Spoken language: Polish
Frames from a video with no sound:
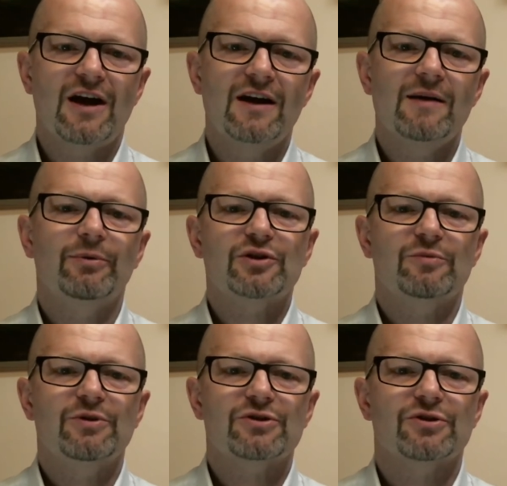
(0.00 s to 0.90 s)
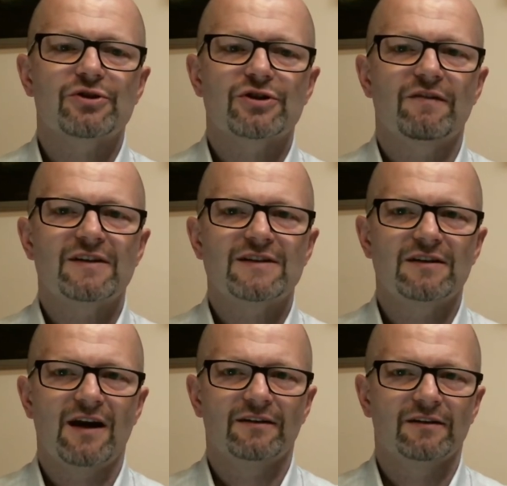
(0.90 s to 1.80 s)
ale potrzebujesz troszeczkę więcej
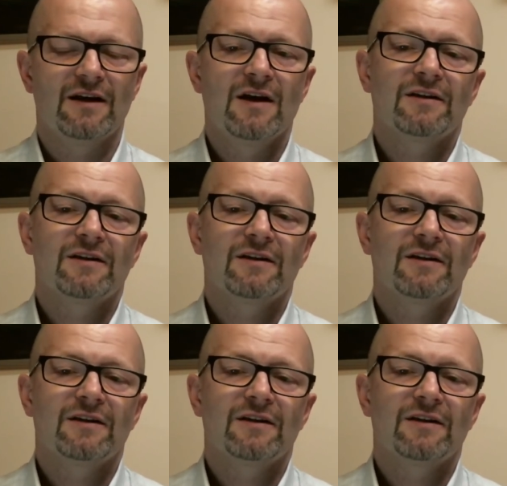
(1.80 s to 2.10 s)
danych.